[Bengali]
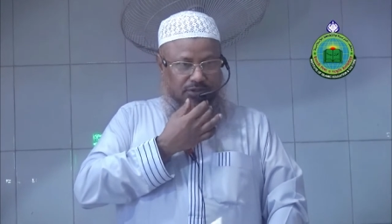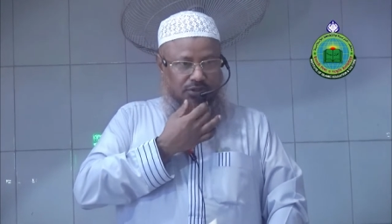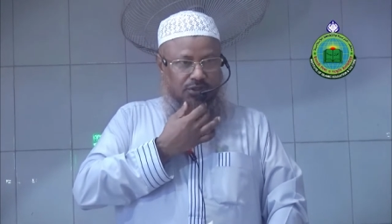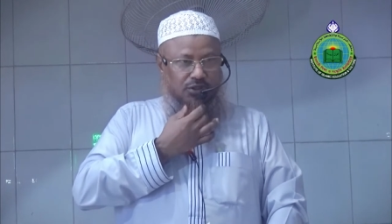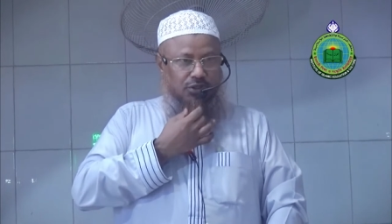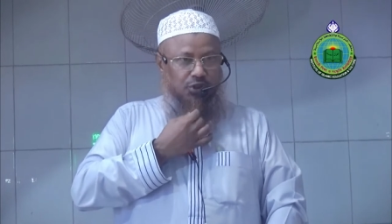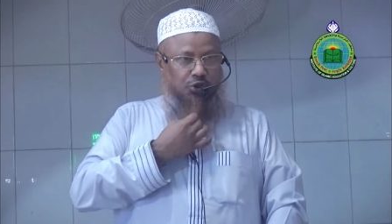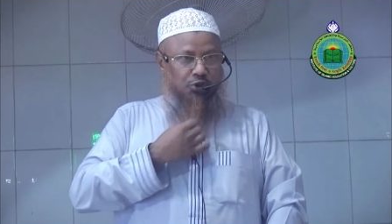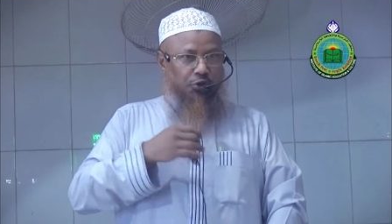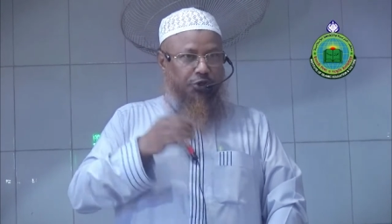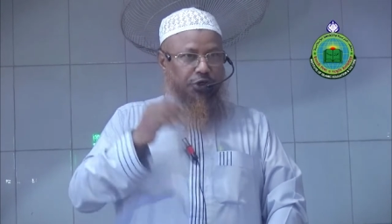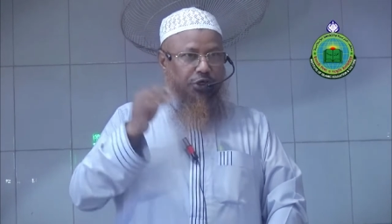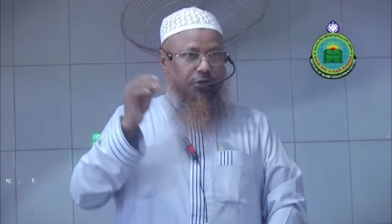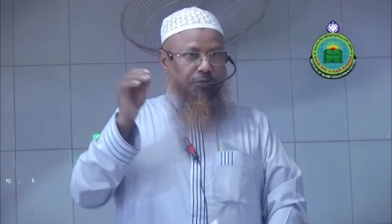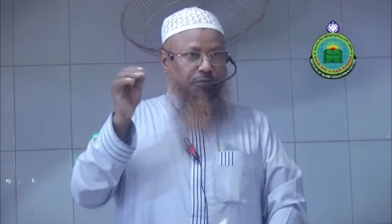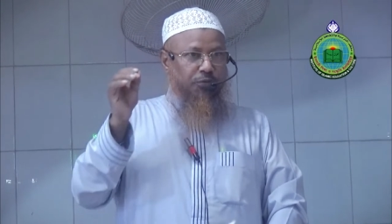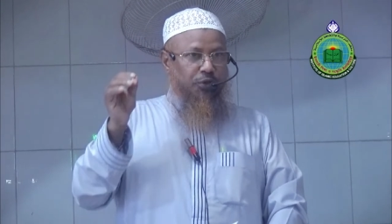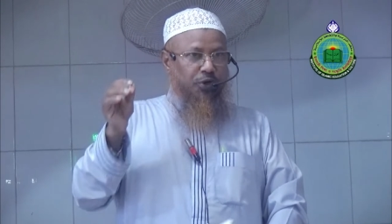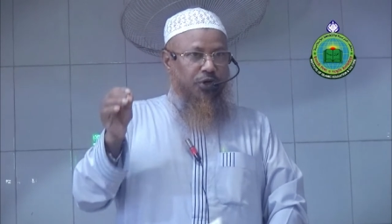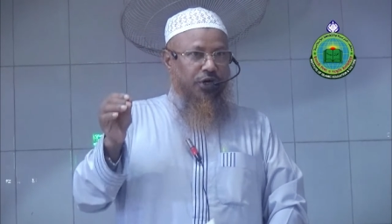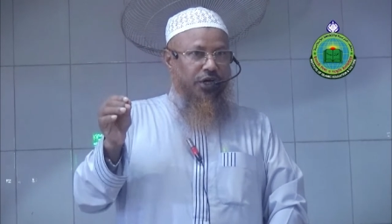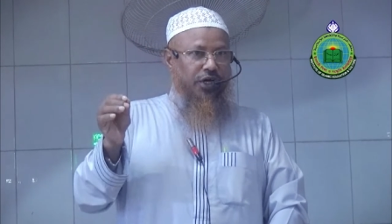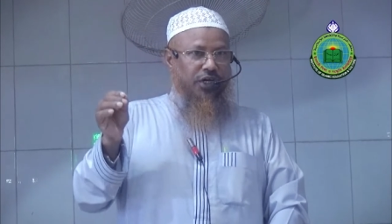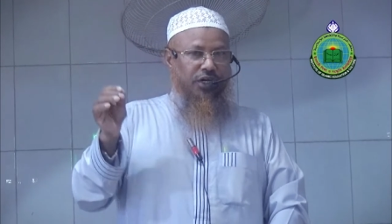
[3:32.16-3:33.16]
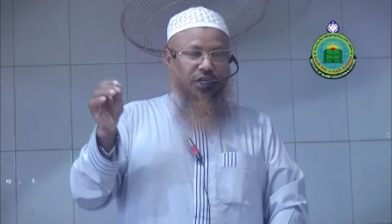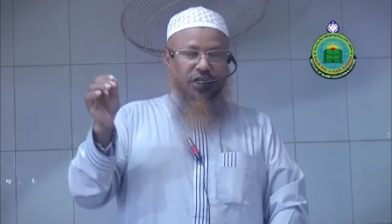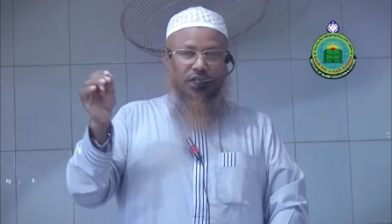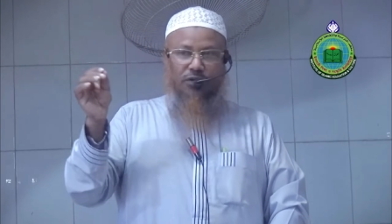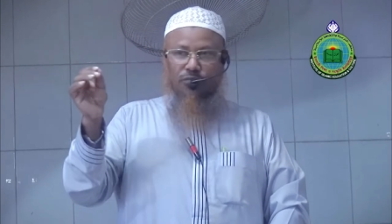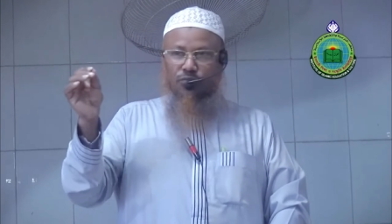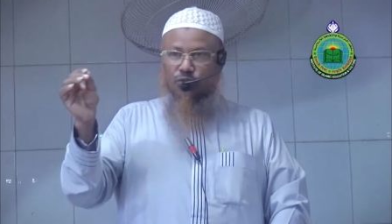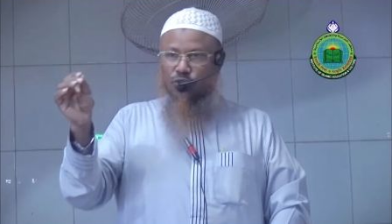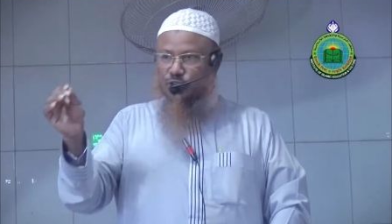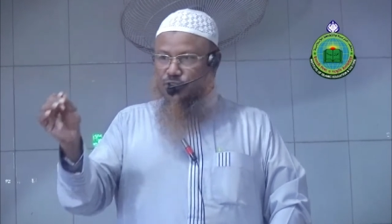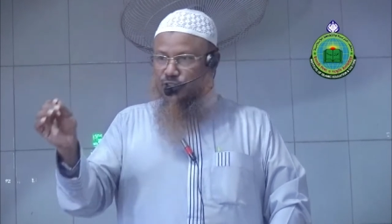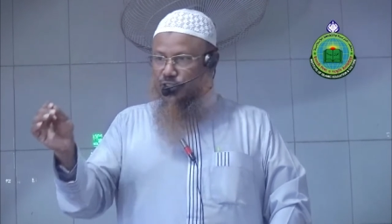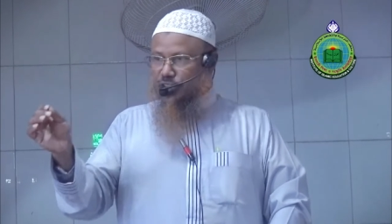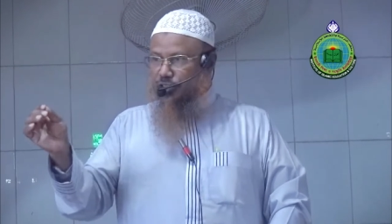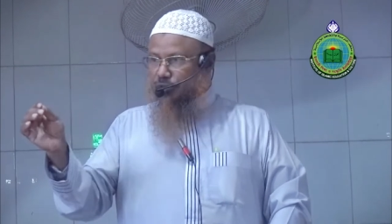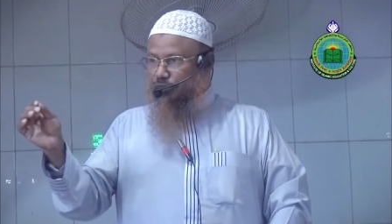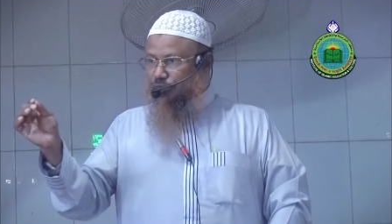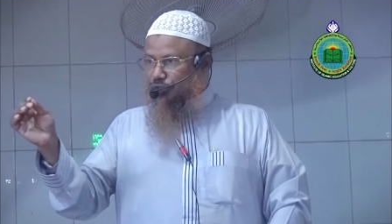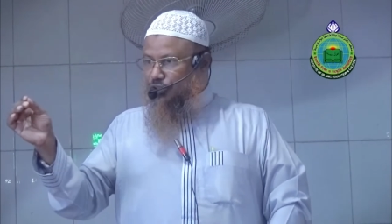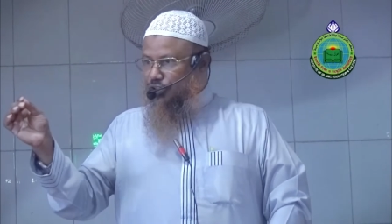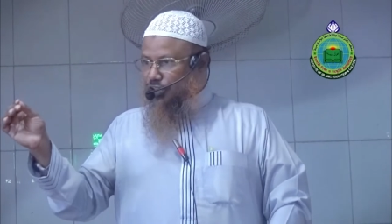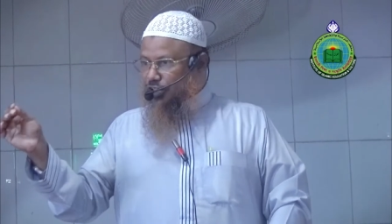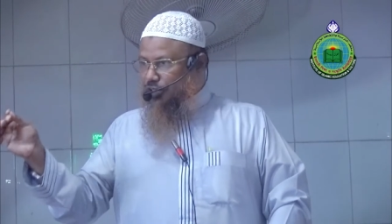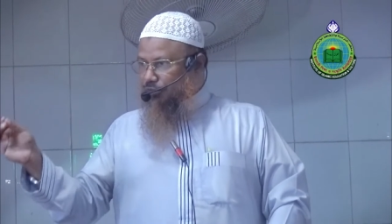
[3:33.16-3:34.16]
সহি বুখারি মুসলিম
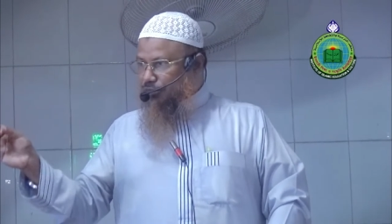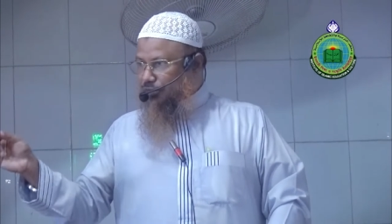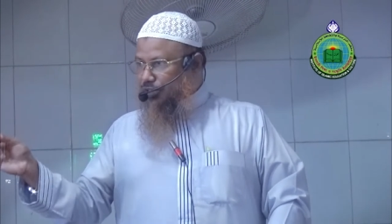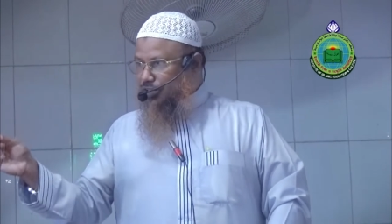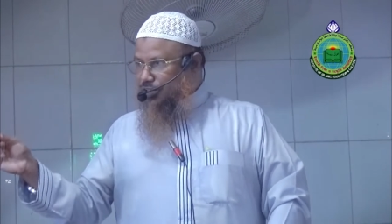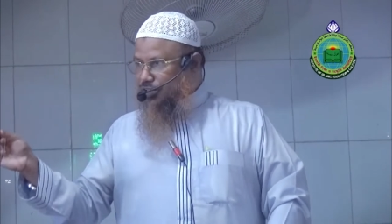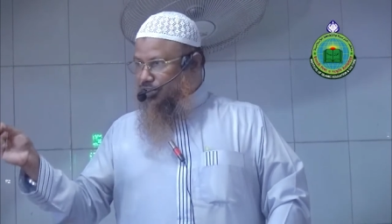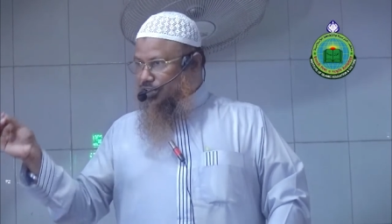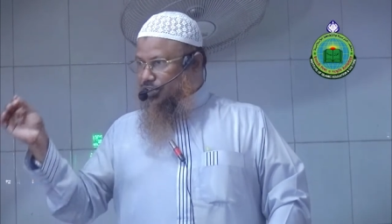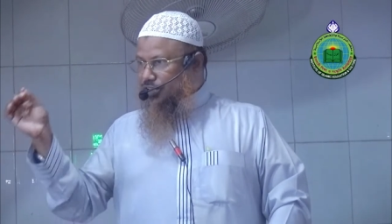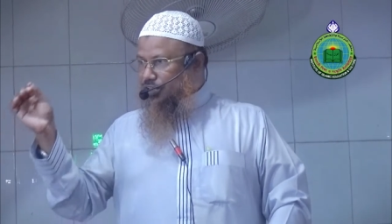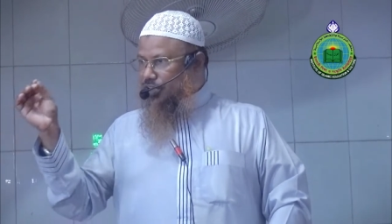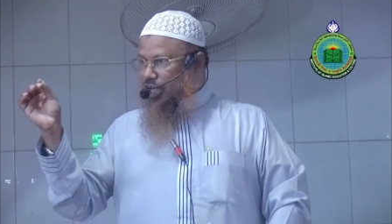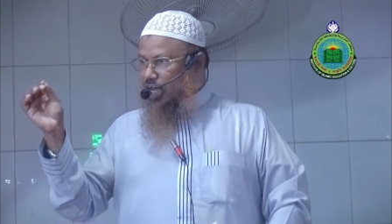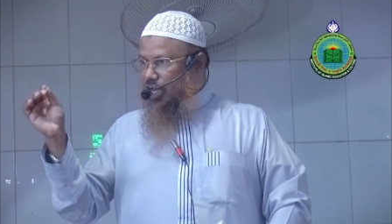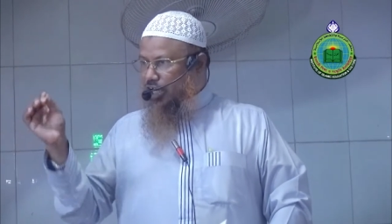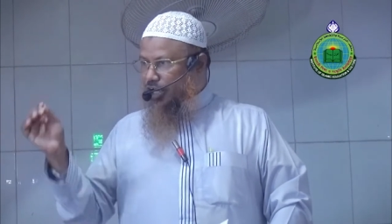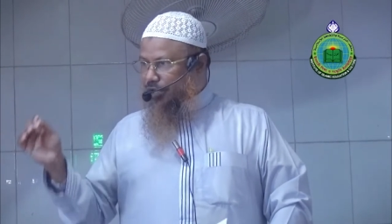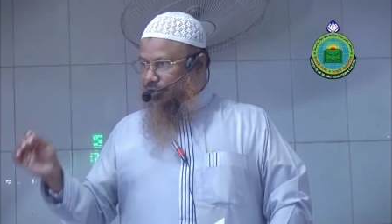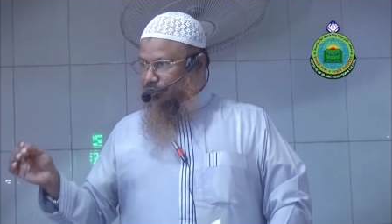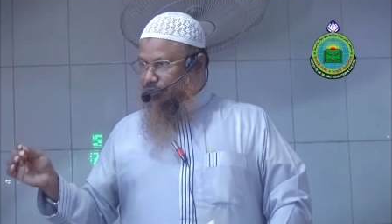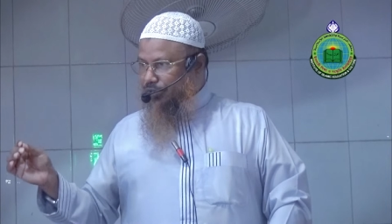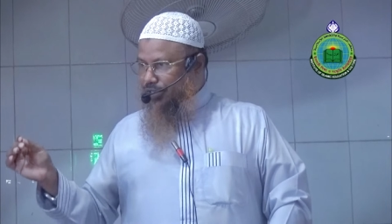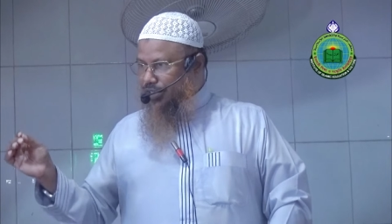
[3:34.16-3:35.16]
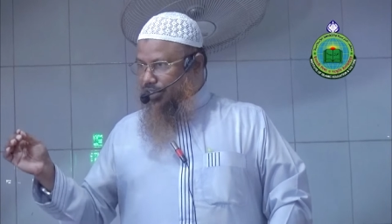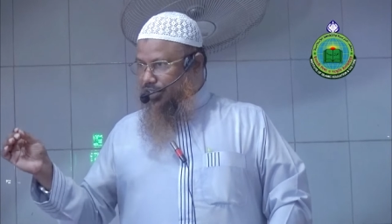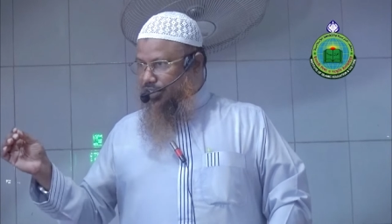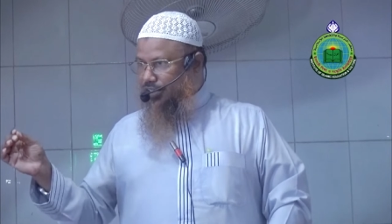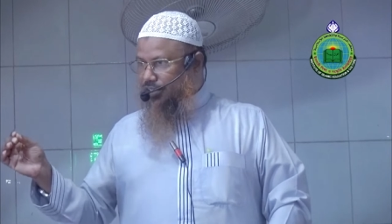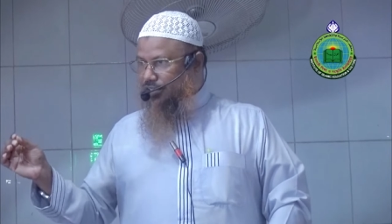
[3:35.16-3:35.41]
তিরমিজি দারেমি